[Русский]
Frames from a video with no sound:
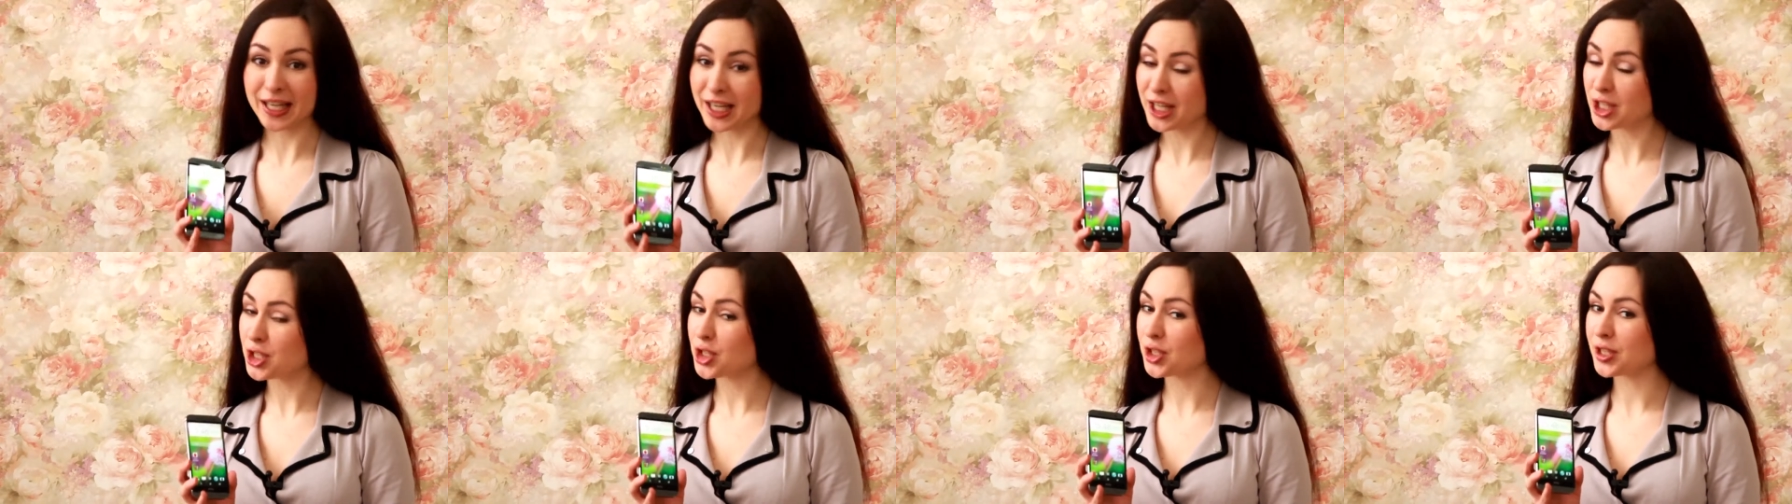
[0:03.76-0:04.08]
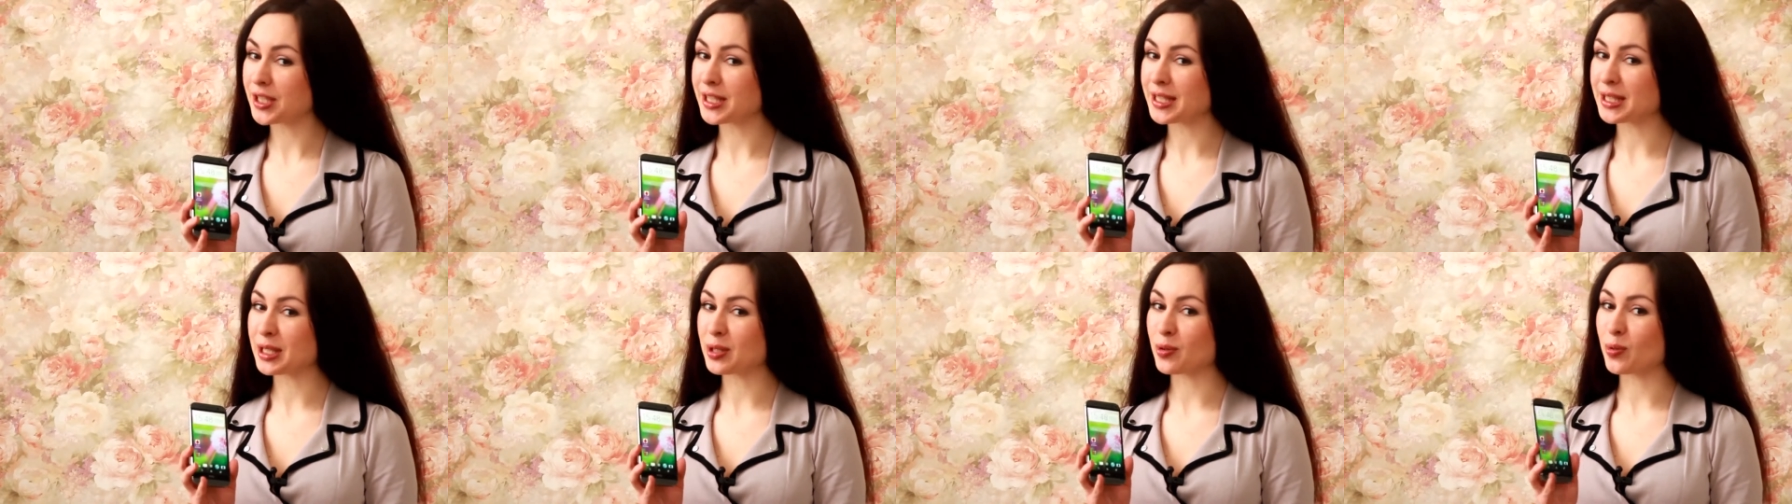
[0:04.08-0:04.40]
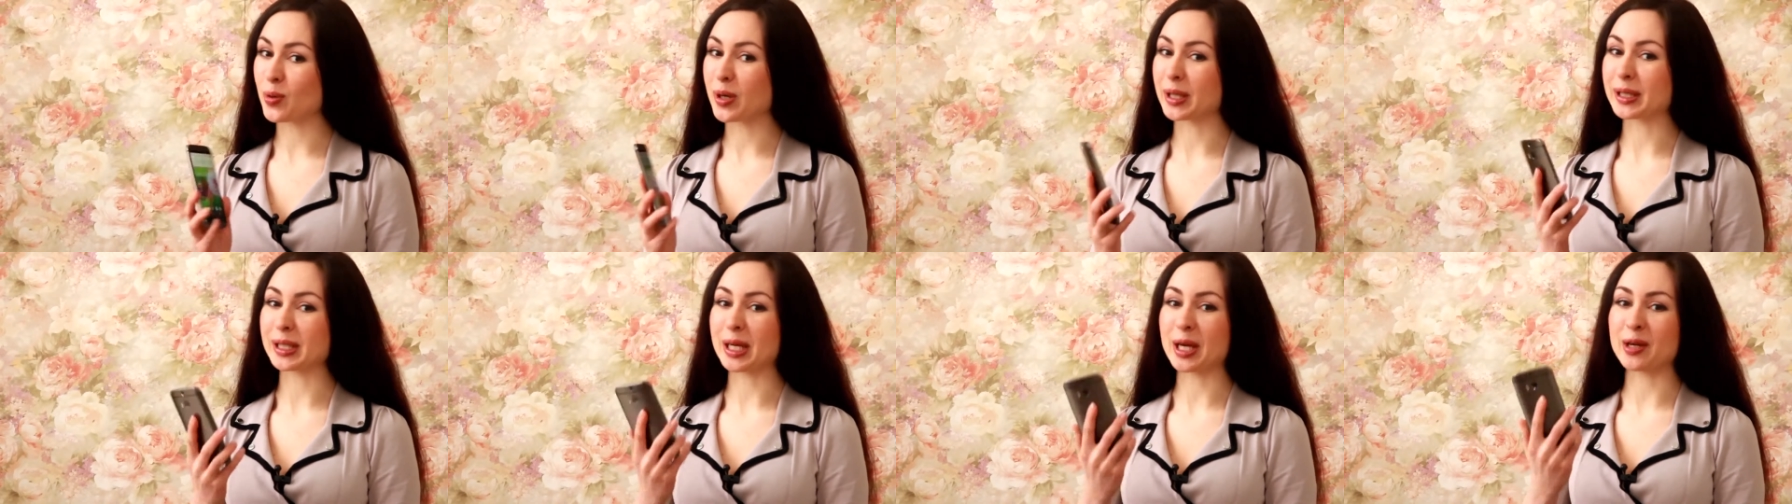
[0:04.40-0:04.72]
HTC
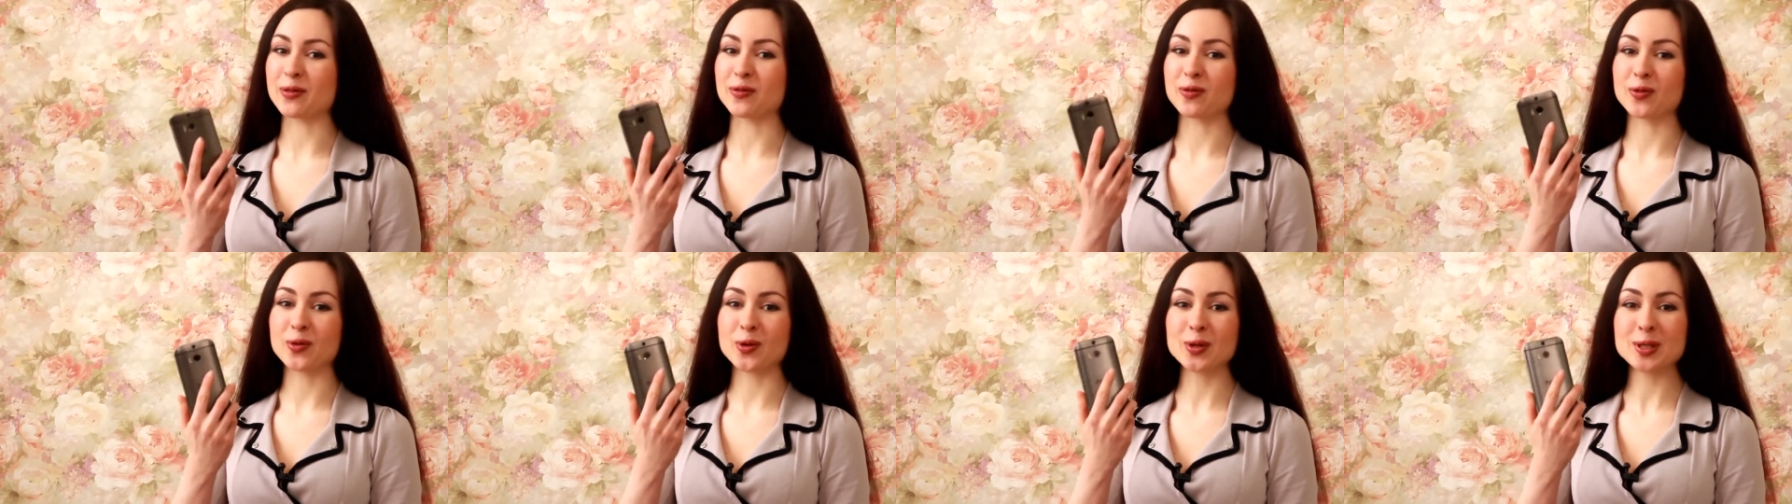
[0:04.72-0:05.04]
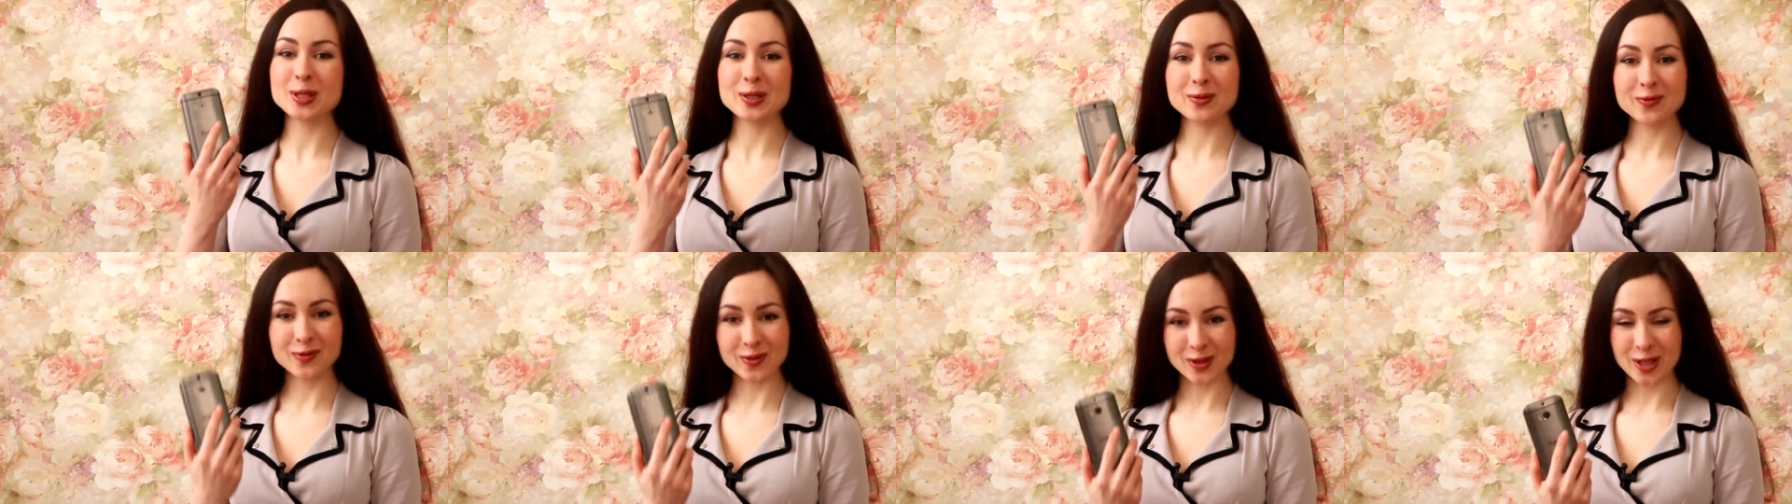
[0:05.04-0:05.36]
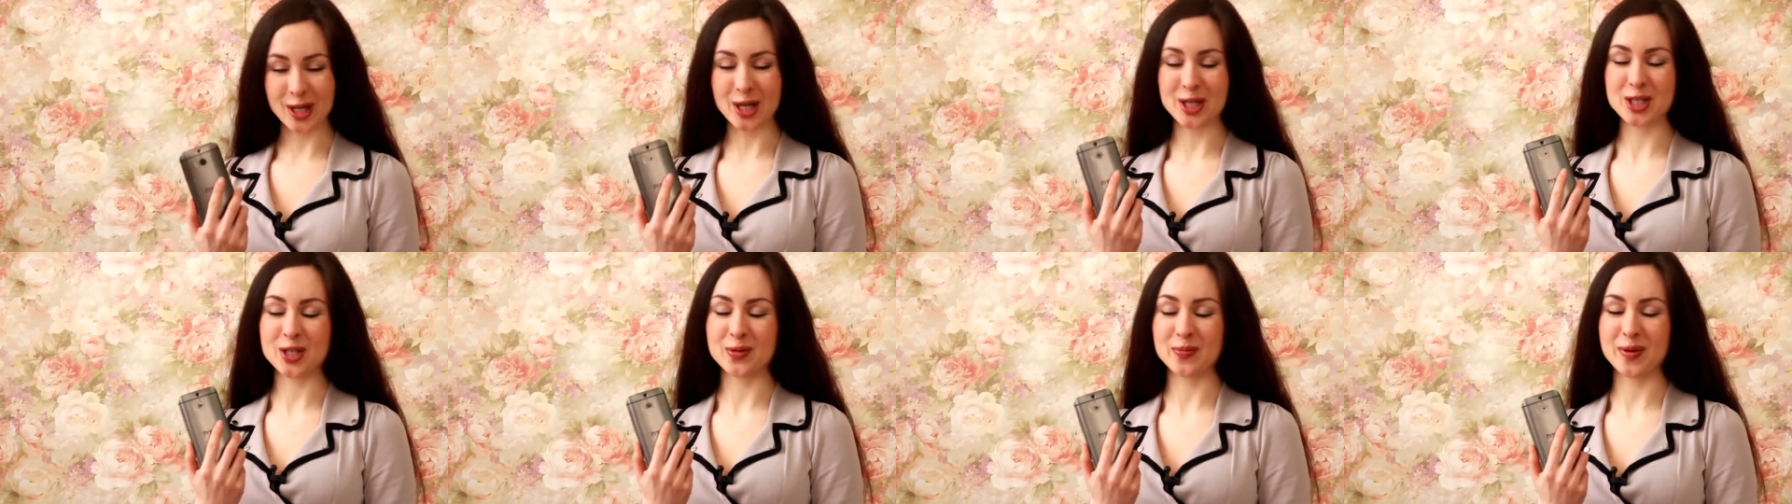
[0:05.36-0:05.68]
One M8 в
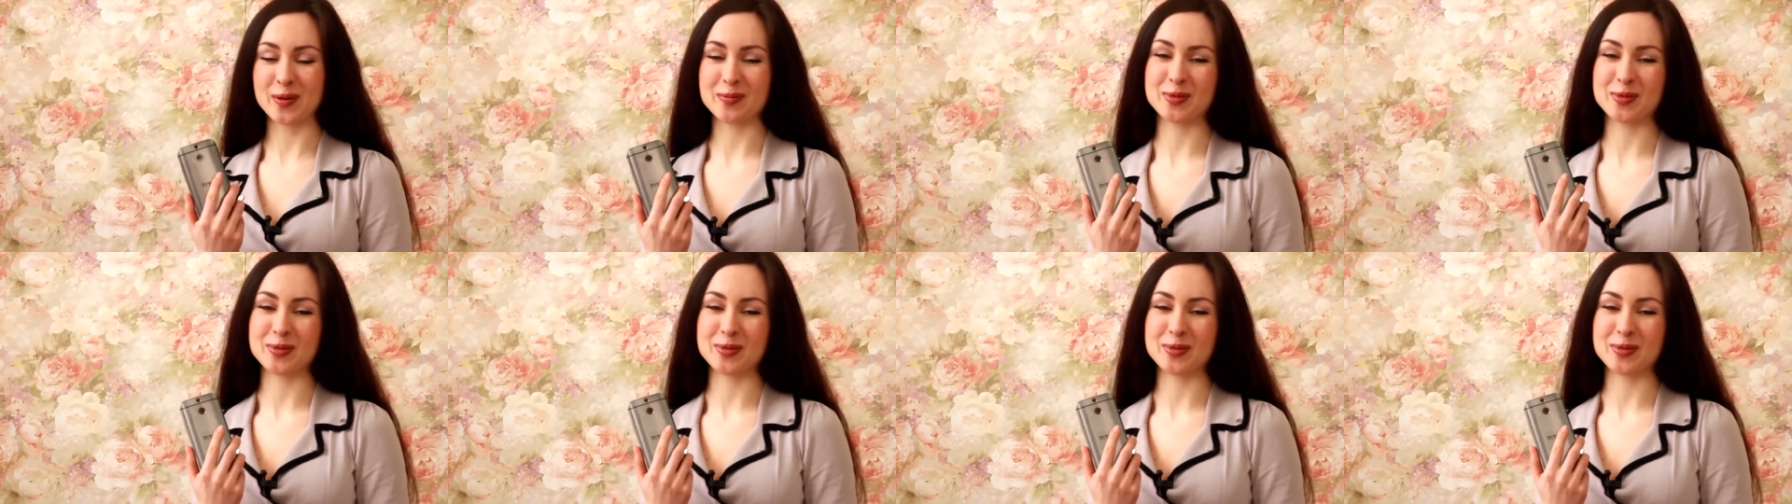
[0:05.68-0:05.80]
нашем